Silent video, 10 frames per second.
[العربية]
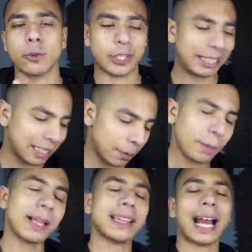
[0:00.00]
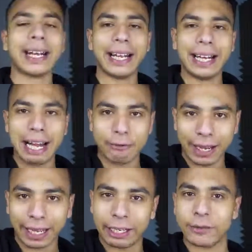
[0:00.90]
مشكله الباي بال ده هنحلها في
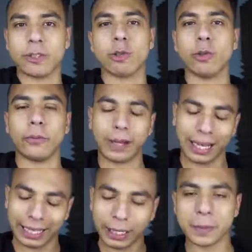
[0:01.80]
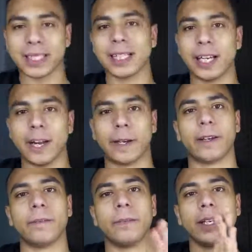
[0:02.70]
اخر الفيديو فخليك مستني الاخر